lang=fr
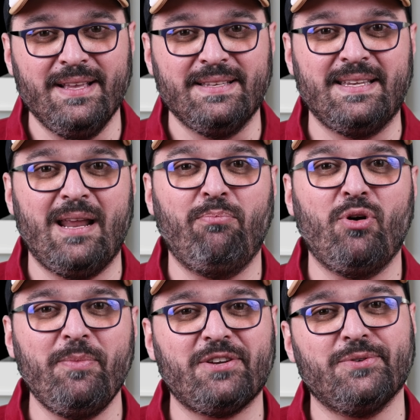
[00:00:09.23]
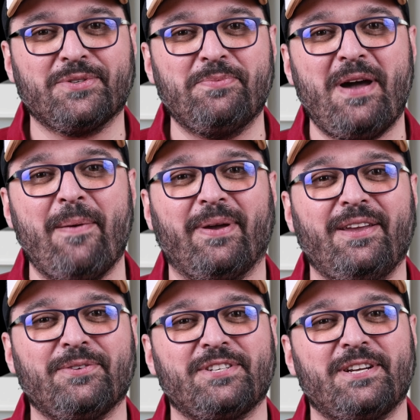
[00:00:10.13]
C'est la première chose qu'on m'a
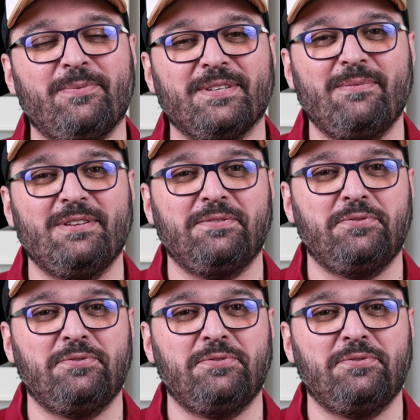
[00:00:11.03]
appris quand j'ai commencé mes